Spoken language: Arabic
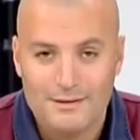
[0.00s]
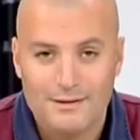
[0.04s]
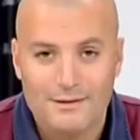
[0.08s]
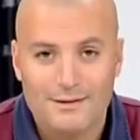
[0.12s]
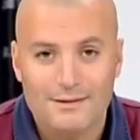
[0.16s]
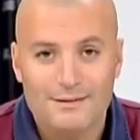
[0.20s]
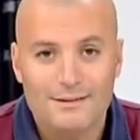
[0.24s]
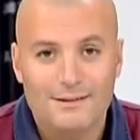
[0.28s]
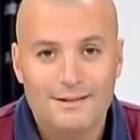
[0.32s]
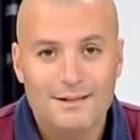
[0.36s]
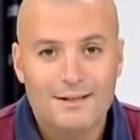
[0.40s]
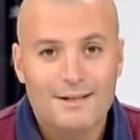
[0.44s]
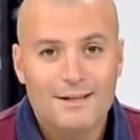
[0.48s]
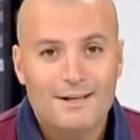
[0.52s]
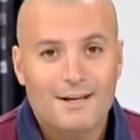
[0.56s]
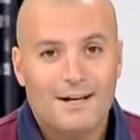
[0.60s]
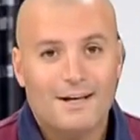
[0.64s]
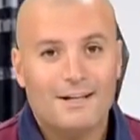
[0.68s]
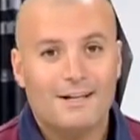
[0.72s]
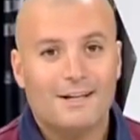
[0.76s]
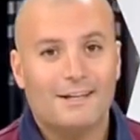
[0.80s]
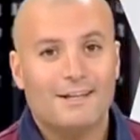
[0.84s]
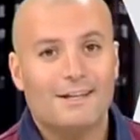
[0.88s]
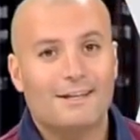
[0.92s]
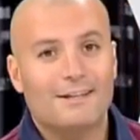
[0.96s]
تاي
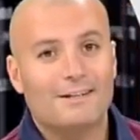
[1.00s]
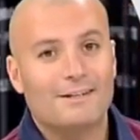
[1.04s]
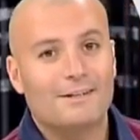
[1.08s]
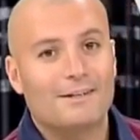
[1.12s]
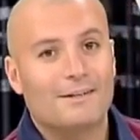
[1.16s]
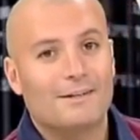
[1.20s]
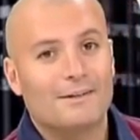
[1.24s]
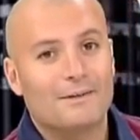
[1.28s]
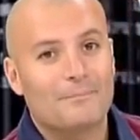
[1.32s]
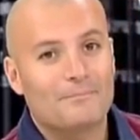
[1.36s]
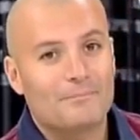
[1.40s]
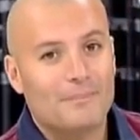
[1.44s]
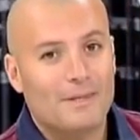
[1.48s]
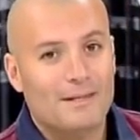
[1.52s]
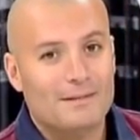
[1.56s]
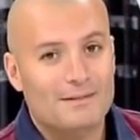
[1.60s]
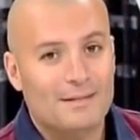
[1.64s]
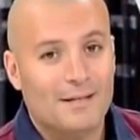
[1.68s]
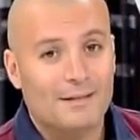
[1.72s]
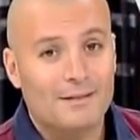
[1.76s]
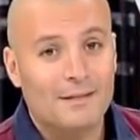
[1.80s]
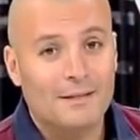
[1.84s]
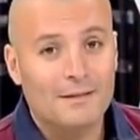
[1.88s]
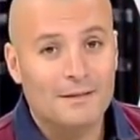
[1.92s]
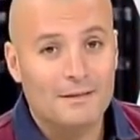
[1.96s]
انا كان
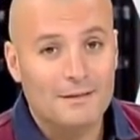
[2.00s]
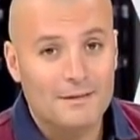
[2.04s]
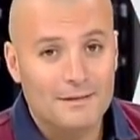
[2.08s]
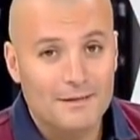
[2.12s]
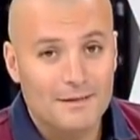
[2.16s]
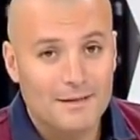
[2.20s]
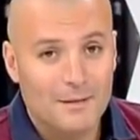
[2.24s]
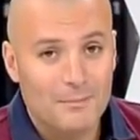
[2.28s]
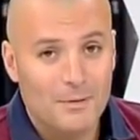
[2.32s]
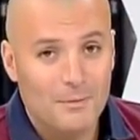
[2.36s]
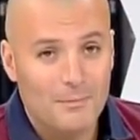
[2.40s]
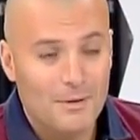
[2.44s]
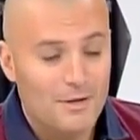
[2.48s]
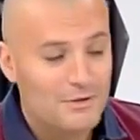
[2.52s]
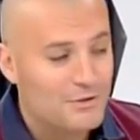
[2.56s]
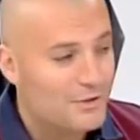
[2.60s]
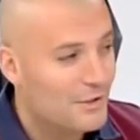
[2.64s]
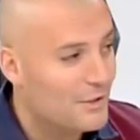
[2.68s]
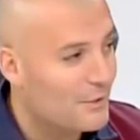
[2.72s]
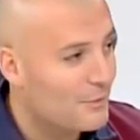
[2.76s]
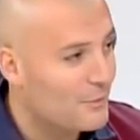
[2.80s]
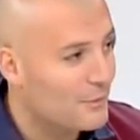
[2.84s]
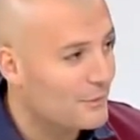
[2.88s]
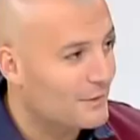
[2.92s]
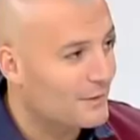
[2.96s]
ترددت كثير قبل ما اجي
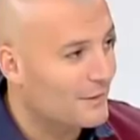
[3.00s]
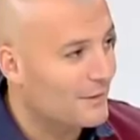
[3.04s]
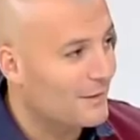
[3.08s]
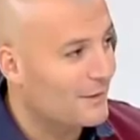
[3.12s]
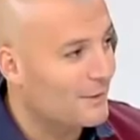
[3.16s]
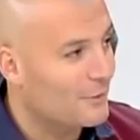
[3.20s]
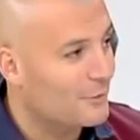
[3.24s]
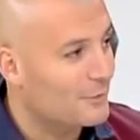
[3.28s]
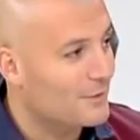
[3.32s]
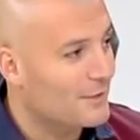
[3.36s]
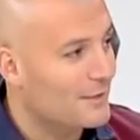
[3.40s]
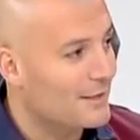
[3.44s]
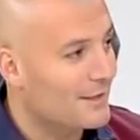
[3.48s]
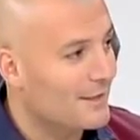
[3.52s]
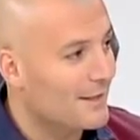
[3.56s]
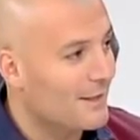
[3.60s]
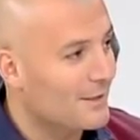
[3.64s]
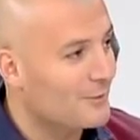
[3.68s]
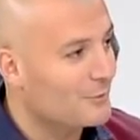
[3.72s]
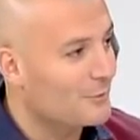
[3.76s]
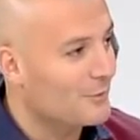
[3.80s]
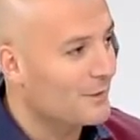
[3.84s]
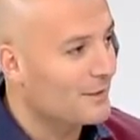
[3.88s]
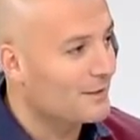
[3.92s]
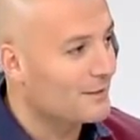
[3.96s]
لهون رودريك
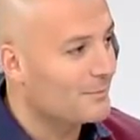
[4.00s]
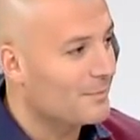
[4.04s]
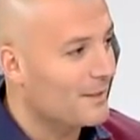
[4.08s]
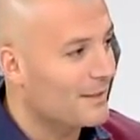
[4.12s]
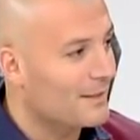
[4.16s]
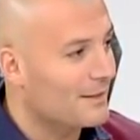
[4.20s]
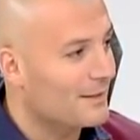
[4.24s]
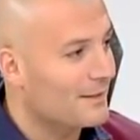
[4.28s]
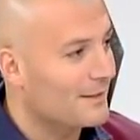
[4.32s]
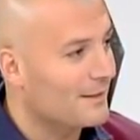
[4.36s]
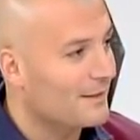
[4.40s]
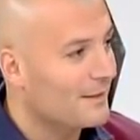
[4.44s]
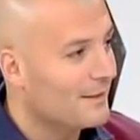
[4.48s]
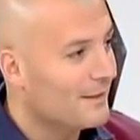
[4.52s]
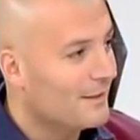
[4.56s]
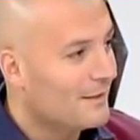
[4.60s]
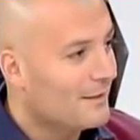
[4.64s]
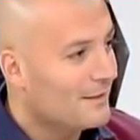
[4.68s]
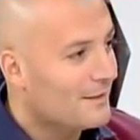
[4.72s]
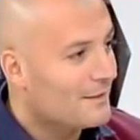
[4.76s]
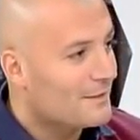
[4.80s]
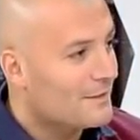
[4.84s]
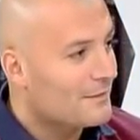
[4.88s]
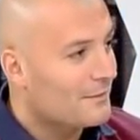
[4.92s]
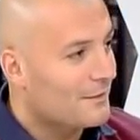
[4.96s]
لانه قلت بركي
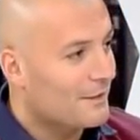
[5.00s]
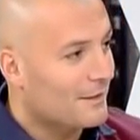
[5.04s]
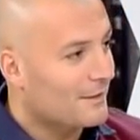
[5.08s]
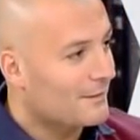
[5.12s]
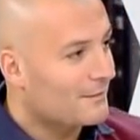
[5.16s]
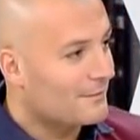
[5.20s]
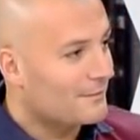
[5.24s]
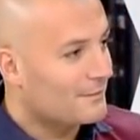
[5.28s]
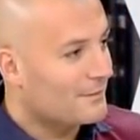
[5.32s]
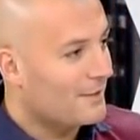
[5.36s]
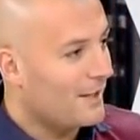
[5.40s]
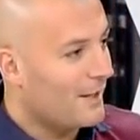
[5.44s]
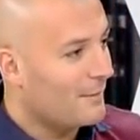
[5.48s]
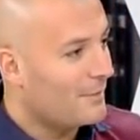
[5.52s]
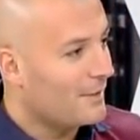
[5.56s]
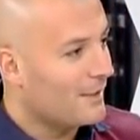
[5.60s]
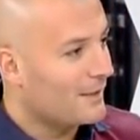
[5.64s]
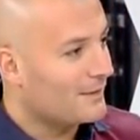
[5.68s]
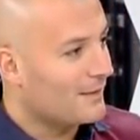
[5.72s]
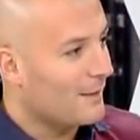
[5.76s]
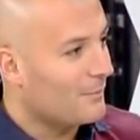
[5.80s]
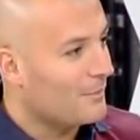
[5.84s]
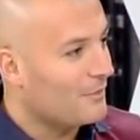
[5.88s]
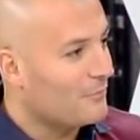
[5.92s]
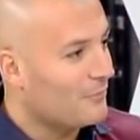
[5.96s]
هيك طلع بالك
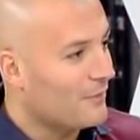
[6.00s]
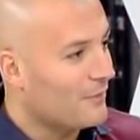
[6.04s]
تعمل